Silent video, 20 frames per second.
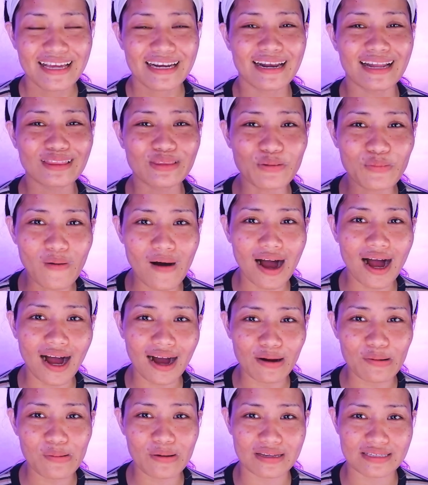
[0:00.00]
Natuwa
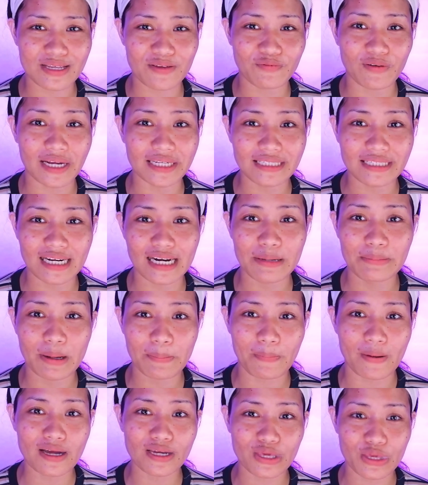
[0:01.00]
ako kasi finally
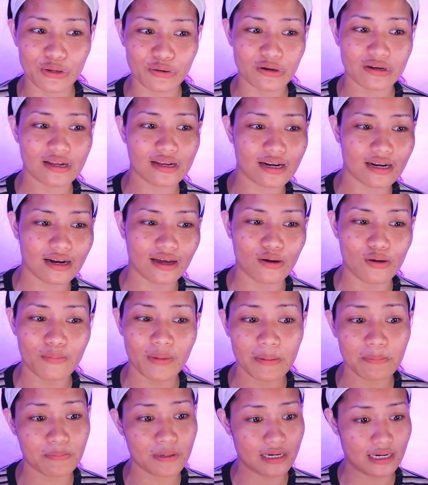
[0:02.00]
may pang-cure na rin ako.
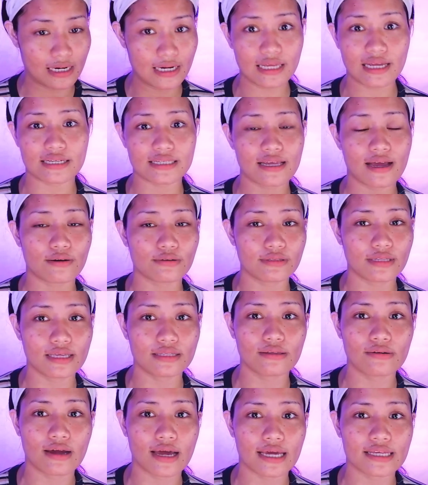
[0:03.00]
May binili kasi ako
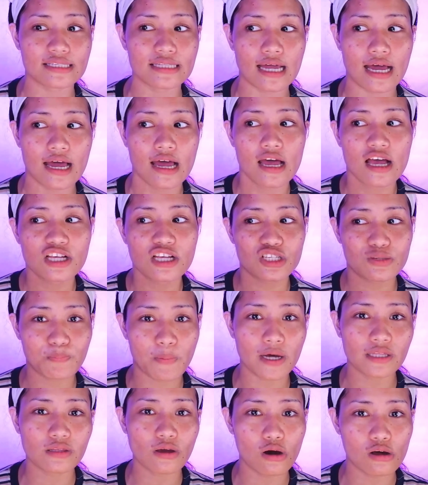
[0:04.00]
dito, guys, na
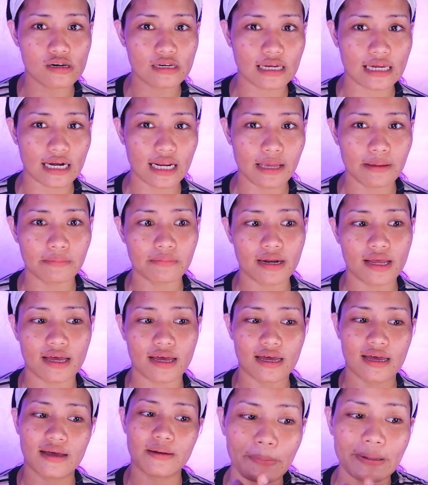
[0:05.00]
spot all cream
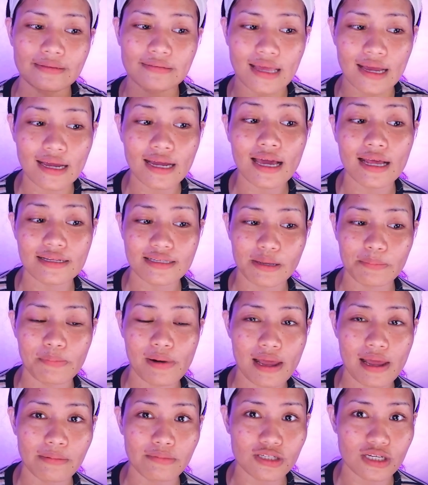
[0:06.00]
na pangtanggal sa
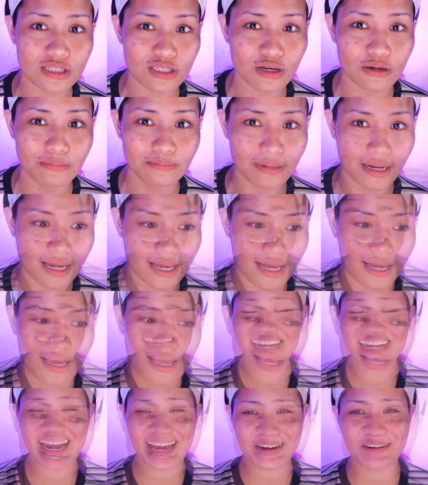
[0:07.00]
blemishes, kumbaga.
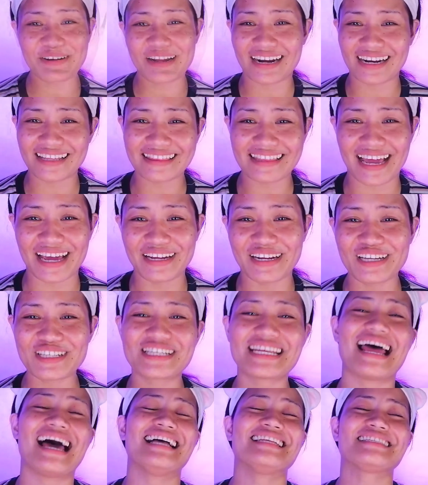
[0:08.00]
Nagkaroon na rin tayo ng
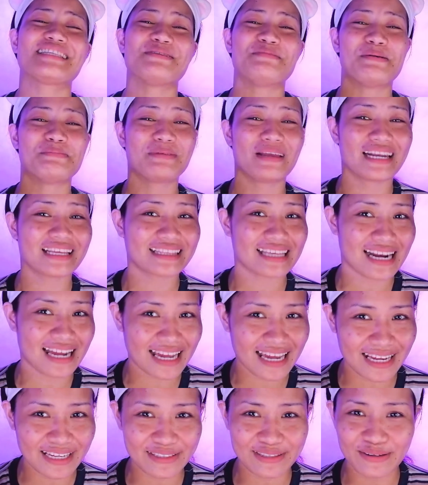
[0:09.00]
chance na mabili
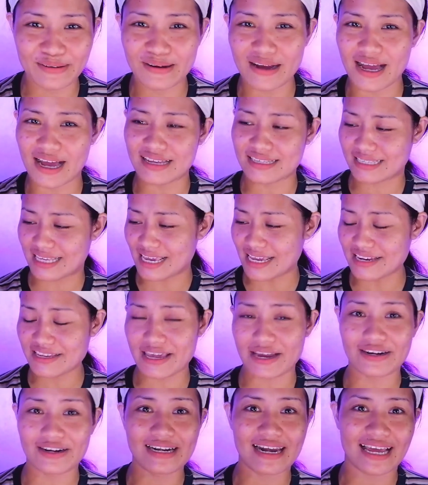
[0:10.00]
talaga itong uh,
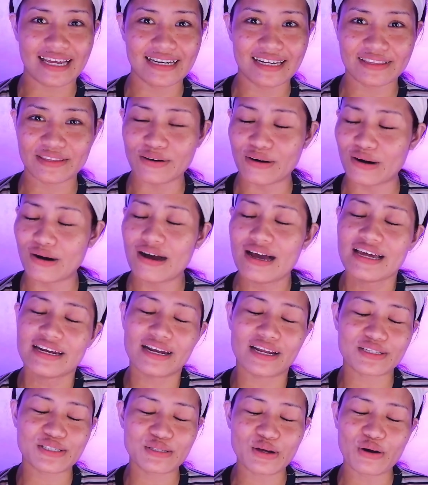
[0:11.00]
skincare line na to
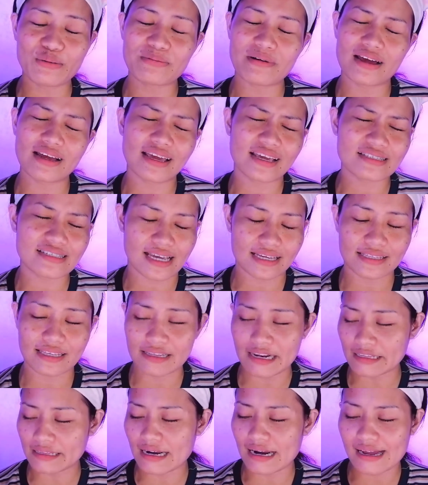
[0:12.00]
na sobrang
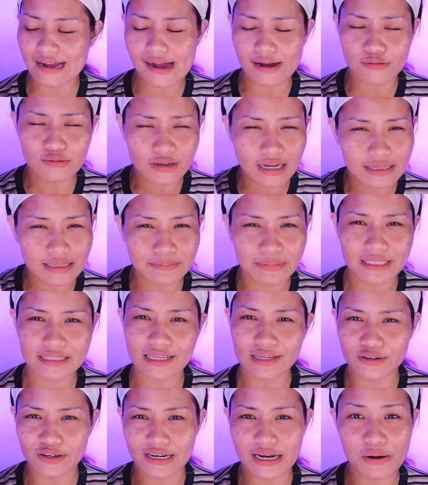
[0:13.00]
excited na talaga akong
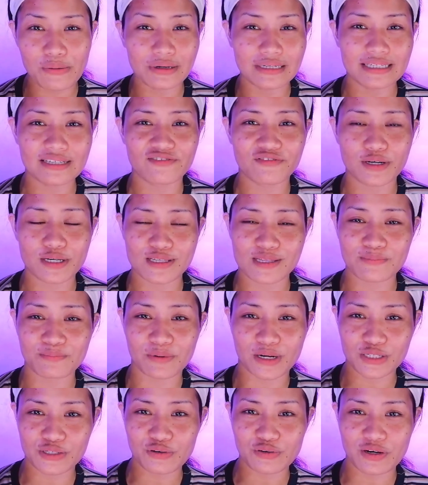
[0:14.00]
gamitin or gawan ng first
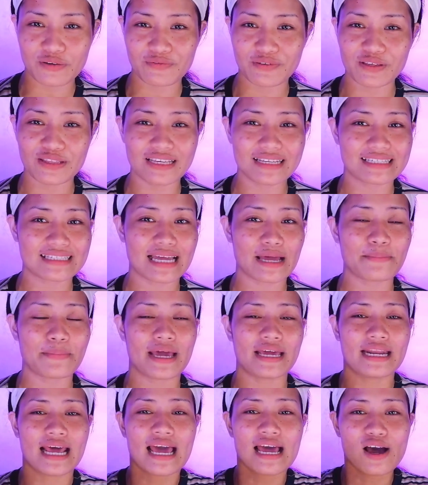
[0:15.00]
impression review this
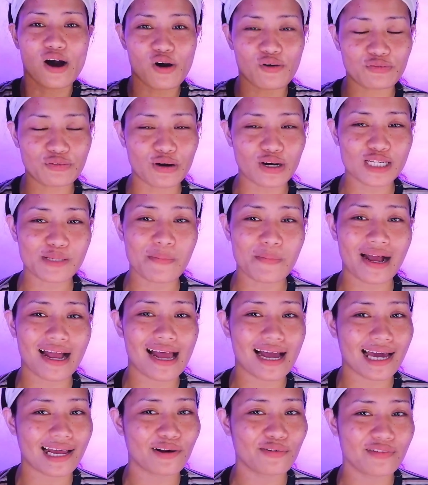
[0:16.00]
time. And of course,
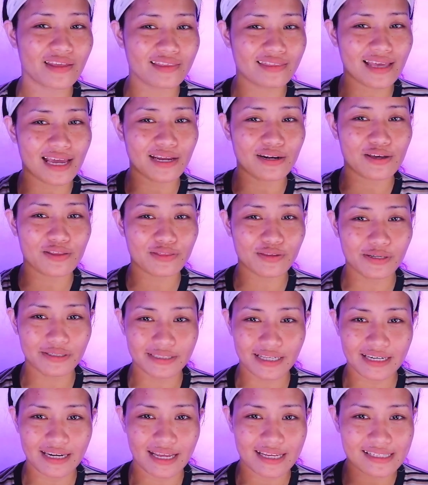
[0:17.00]
magkakaroon din tayo ng
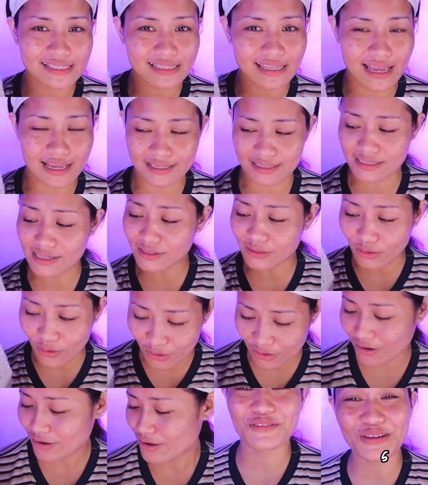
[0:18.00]
30 days test
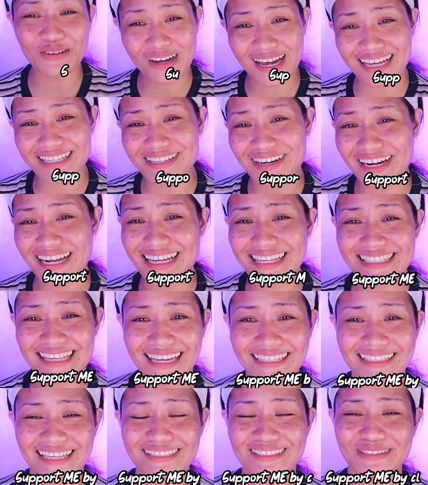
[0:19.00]
dito. If you guys are
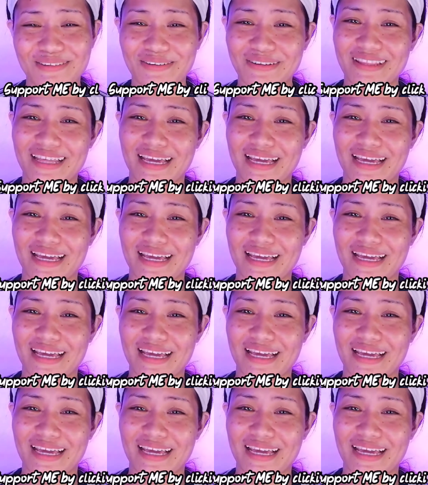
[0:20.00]
excited too,